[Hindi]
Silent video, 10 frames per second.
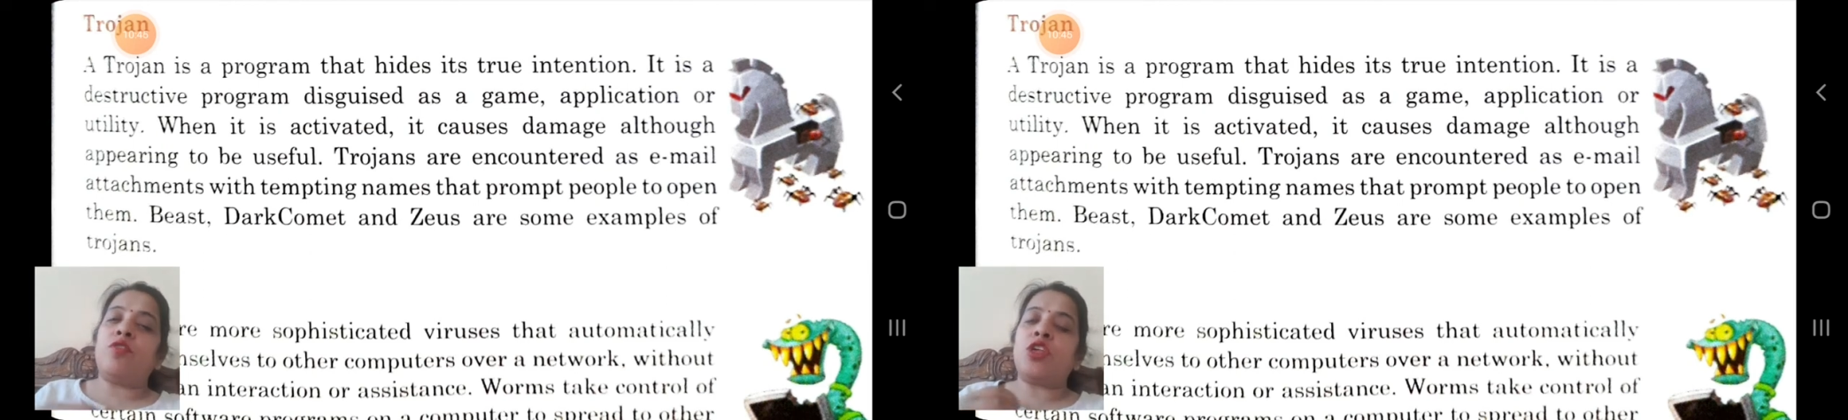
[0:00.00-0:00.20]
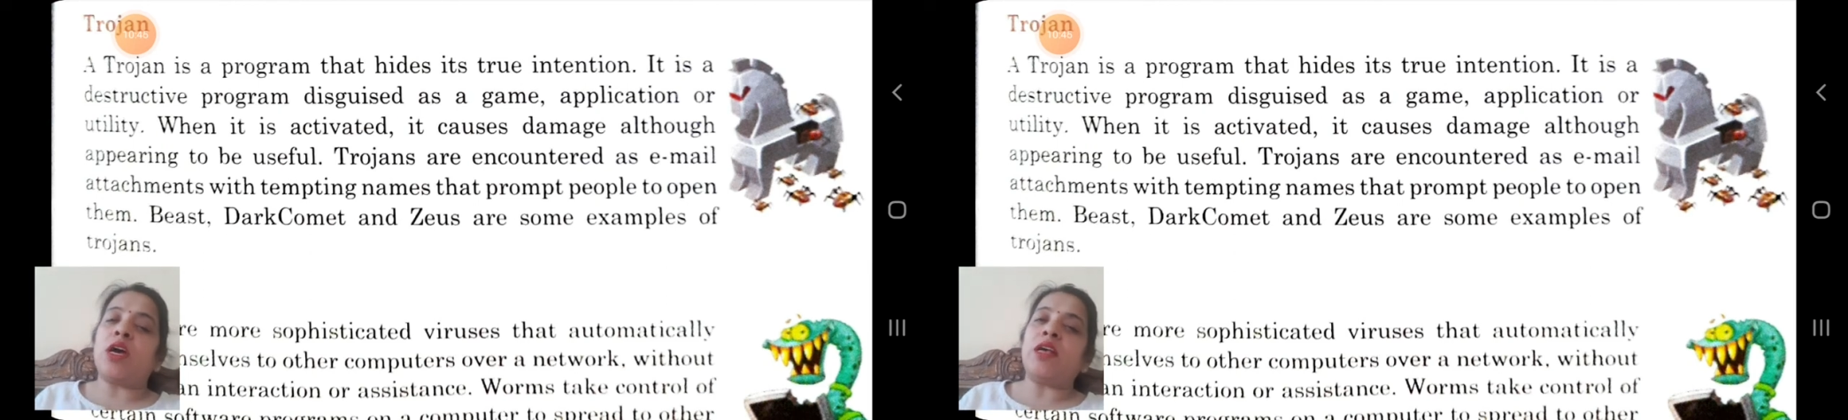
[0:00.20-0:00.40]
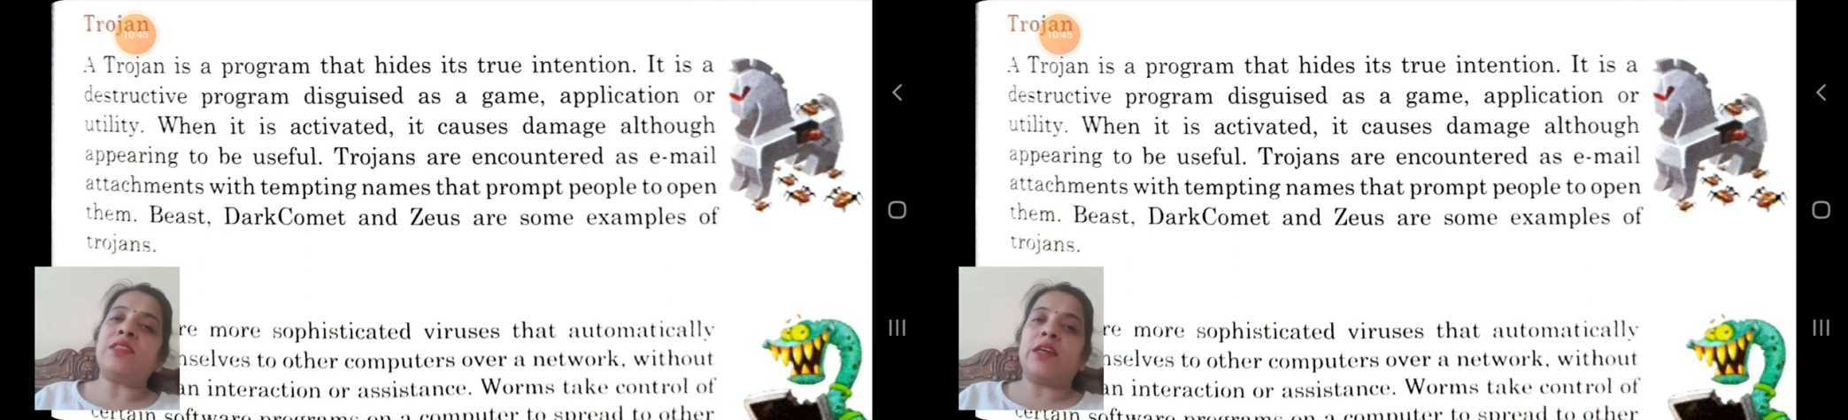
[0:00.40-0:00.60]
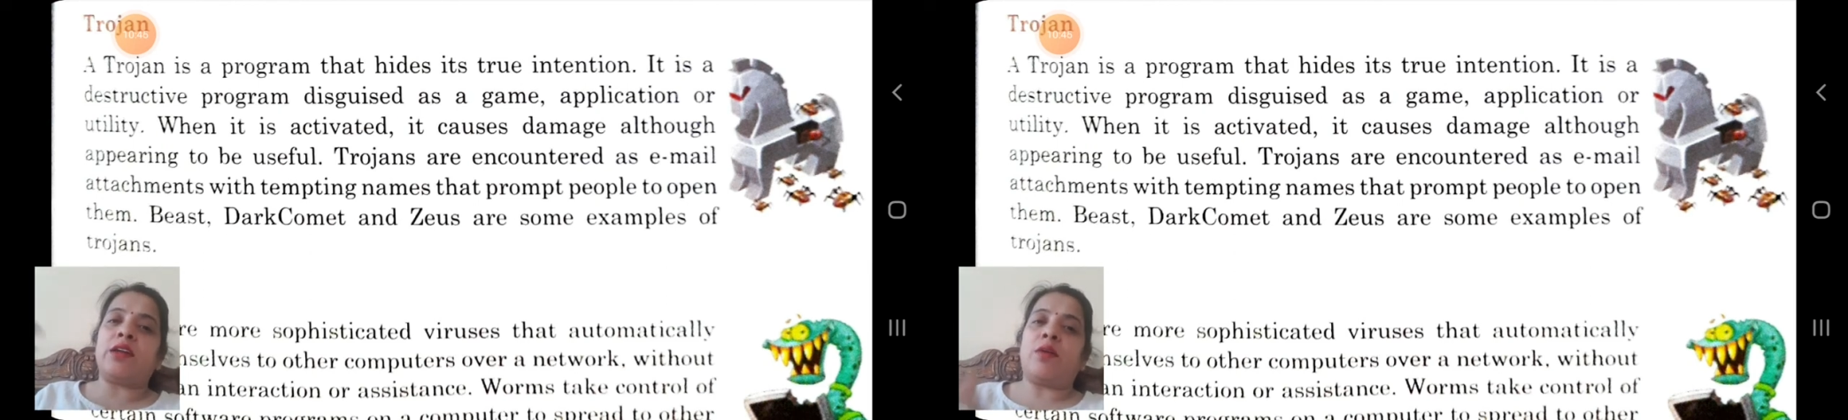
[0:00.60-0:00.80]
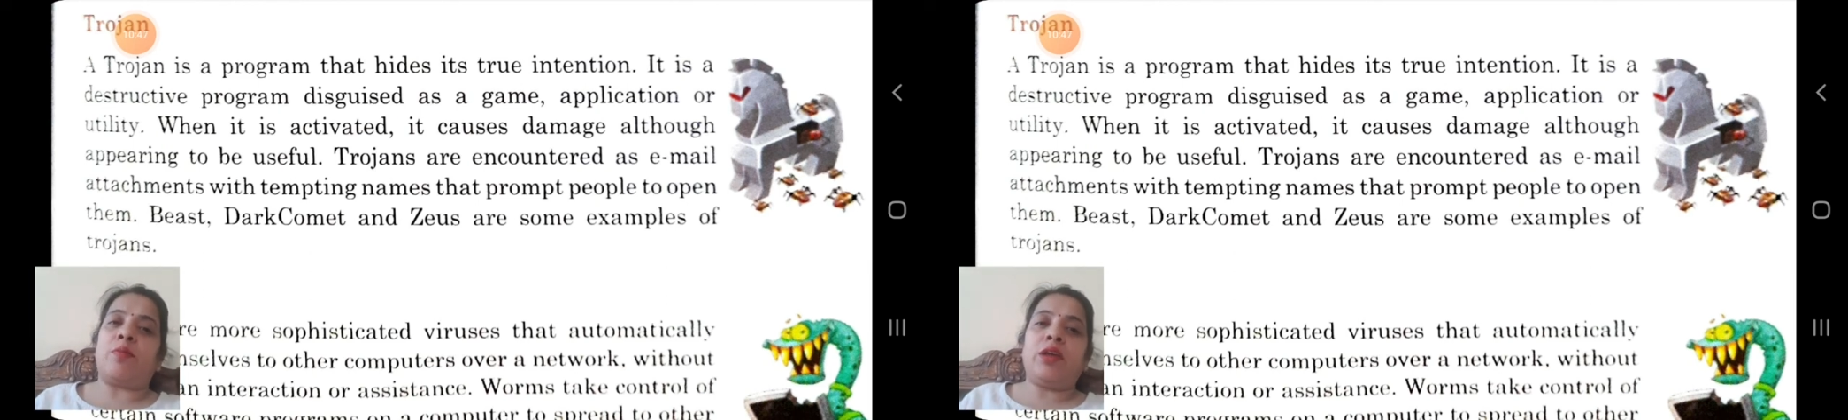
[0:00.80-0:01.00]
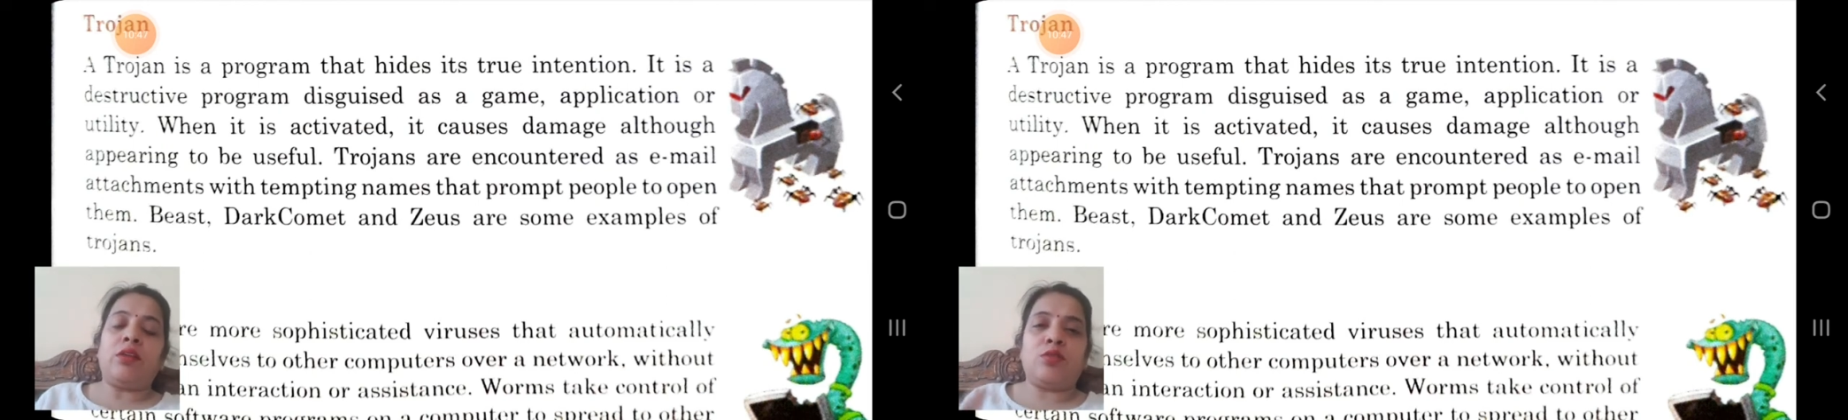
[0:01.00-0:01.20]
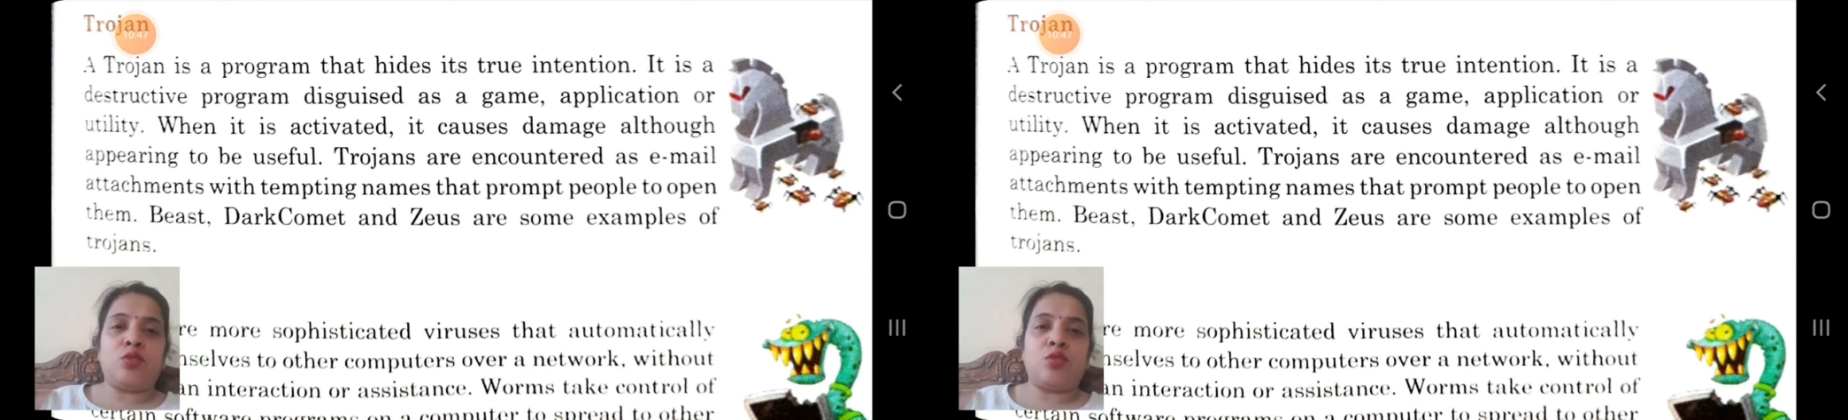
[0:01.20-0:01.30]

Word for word: विशाल सेना अपनी